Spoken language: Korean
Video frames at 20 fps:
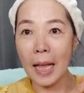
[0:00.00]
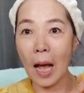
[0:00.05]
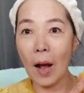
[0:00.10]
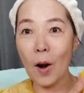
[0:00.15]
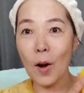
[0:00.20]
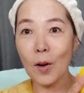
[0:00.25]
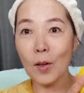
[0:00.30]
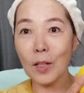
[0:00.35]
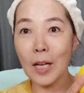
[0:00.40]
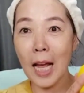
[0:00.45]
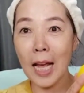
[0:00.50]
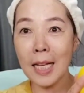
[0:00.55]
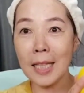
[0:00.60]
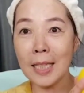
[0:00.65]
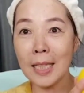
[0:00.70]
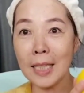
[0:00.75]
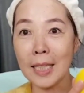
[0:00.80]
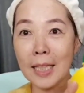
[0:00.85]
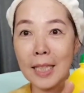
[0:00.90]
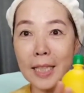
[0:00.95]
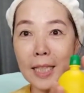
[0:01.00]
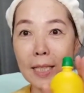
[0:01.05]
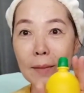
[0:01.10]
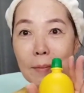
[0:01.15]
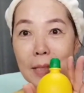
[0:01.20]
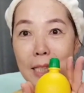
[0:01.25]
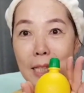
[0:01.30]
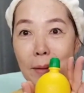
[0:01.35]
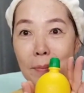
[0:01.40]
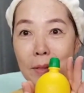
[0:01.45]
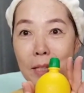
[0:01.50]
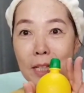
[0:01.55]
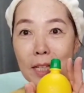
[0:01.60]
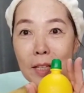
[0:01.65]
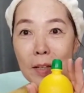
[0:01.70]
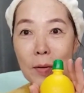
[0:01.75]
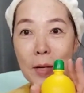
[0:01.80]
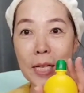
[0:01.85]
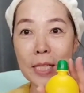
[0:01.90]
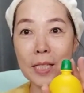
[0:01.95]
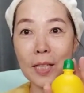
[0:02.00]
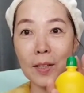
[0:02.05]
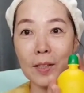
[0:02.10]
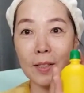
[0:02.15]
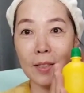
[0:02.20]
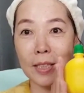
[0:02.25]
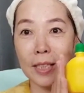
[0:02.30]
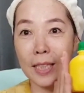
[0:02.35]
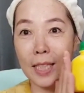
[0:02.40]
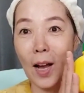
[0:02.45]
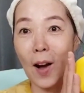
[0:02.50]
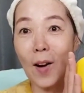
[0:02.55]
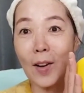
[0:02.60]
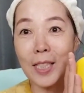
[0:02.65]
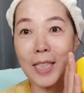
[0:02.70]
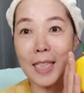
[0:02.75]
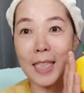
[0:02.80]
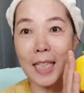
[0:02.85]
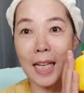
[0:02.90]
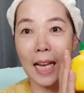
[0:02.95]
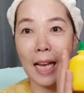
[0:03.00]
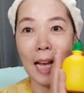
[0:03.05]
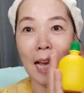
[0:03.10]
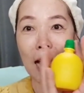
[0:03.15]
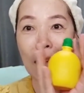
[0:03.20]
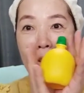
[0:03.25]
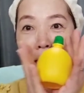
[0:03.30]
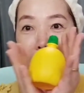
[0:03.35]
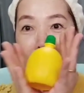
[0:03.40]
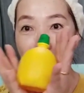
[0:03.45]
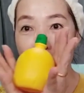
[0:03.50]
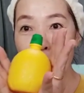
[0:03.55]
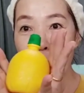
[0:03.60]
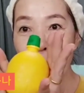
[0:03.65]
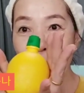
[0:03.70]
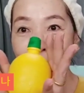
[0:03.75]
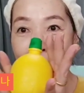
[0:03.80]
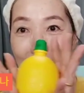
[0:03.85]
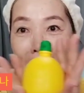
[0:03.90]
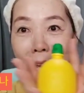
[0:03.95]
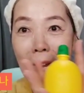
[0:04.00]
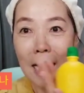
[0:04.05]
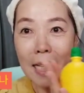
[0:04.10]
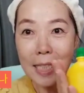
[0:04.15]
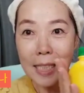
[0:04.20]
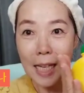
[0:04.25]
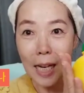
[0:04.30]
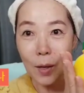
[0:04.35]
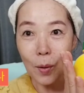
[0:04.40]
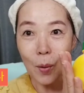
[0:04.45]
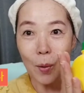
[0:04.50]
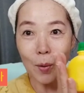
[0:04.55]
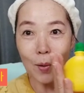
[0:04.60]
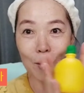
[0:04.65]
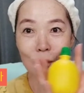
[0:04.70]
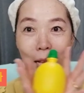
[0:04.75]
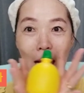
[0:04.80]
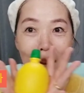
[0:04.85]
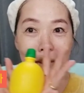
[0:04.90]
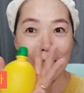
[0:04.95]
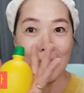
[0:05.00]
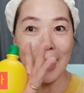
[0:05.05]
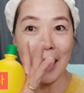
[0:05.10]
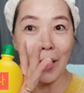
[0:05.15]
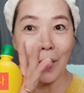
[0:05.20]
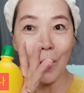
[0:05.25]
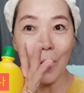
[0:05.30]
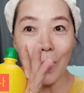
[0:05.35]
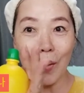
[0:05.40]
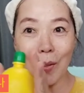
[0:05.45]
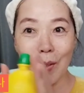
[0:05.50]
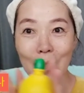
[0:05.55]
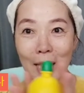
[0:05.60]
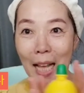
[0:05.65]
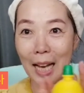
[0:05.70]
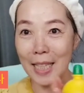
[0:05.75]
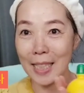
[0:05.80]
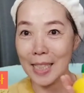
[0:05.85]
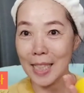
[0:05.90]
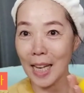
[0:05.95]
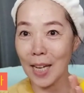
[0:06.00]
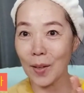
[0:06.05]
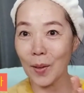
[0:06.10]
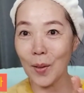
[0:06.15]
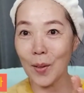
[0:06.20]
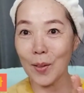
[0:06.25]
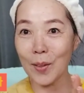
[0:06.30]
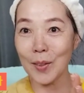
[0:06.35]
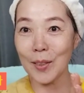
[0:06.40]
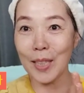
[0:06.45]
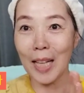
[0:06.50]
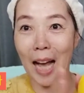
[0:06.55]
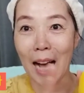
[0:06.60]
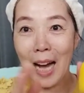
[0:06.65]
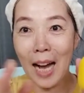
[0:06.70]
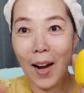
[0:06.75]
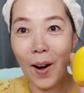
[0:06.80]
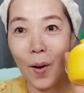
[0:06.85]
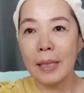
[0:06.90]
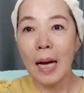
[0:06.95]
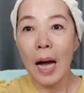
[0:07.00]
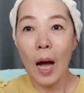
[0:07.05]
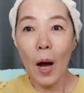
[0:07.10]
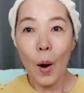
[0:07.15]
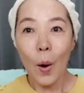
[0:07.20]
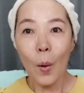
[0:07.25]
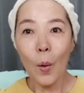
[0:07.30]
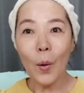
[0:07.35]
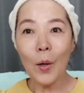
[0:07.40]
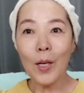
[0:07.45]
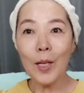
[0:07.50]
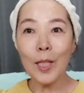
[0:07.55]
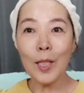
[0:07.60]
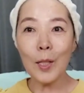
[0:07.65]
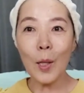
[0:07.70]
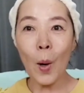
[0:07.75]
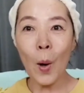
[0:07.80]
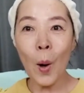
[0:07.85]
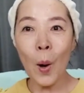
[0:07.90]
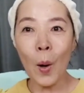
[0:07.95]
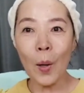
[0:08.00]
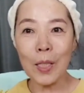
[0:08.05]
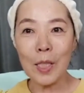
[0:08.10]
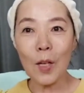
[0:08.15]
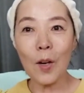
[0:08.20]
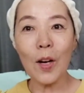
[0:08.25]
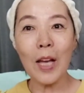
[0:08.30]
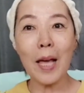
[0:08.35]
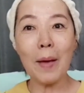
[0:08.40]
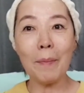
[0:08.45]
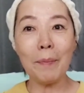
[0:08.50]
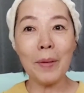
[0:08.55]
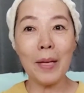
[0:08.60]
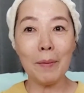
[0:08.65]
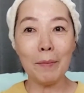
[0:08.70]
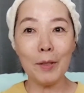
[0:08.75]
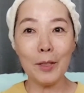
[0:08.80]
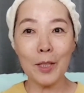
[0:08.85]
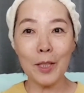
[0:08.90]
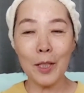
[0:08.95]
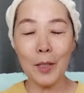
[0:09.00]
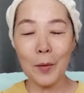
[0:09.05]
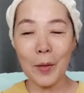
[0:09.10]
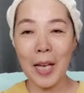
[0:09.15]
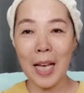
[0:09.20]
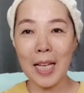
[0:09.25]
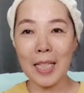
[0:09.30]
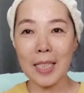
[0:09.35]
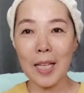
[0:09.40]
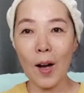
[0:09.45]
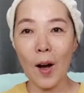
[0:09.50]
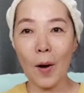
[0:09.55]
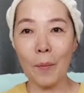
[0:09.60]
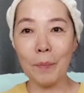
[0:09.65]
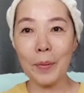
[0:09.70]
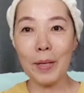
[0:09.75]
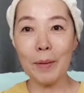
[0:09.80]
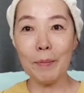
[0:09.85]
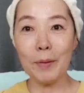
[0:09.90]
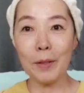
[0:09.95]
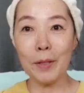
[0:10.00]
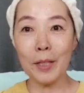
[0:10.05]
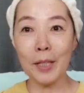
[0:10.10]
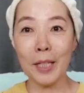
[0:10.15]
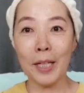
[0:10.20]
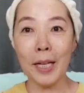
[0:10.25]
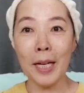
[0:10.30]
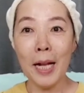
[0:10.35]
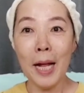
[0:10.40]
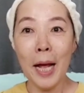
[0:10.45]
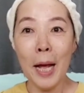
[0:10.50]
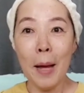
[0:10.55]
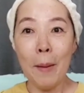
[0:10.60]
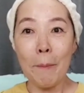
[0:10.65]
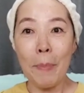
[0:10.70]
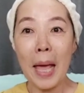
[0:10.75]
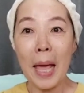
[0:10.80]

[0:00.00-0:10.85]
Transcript: 내 얼굴에 있는 기미 잡티를 위해서는 역시 레몬이 최고구나 최고구나 최고구나. 오늘도 저의 피부를 위해서 피부를